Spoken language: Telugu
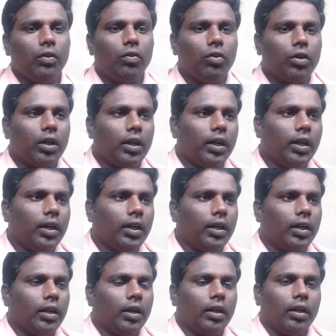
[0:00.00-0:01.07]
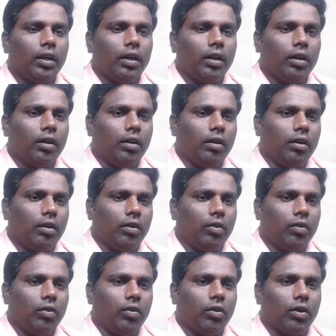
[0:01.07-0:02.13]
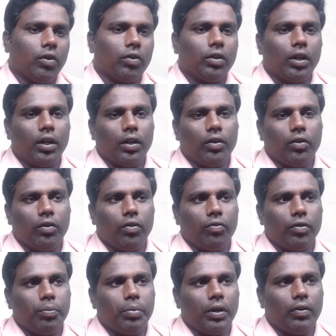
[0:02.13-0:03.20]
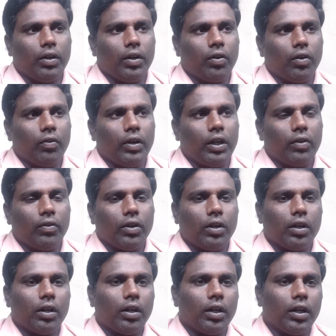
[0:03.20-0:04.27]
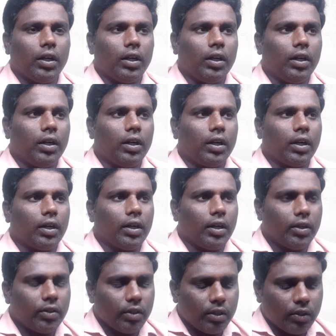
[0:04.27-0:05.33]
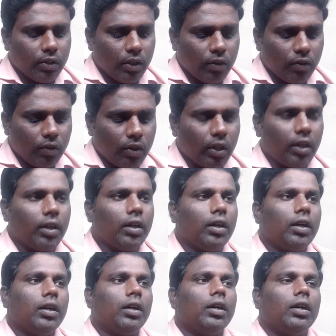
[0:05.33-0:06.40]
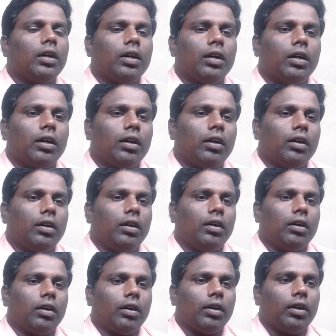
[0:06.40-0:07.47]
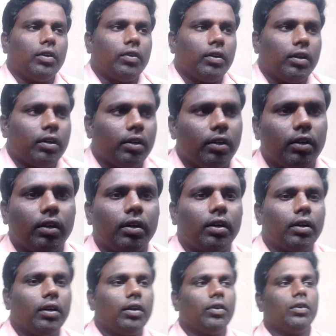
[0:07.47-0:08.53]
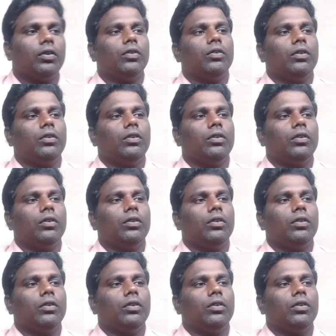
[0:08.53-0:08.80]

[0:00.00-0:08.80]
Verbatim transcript: ఒకటి ఒకటో తారీఖు ఫిబ్రవరి రెండు వేల ఇరవై ఒకటి నాటికి అండర్ గ్రాడ్యుయేట్గా ఉండాలి అండర్ గ్రాడ్యుయేట్ అండర్ గ్రాడ్యుయేట్గా